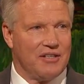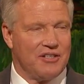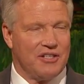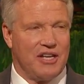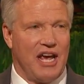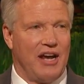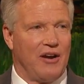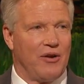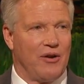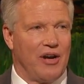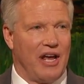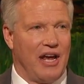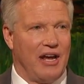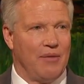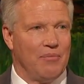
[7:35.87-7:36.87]
Я объяснил,
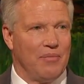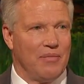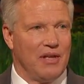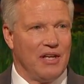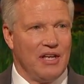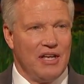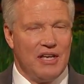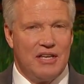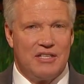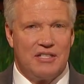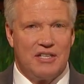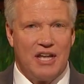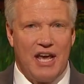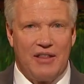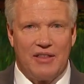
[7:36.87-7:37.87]
что он может возложить
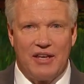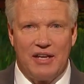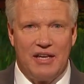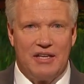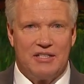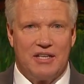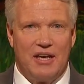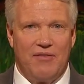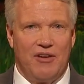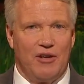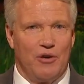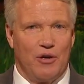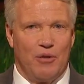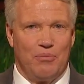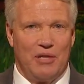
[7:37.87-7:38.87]
руки на голову своей
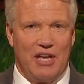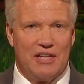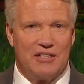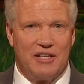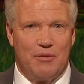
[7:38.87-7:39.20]
матери,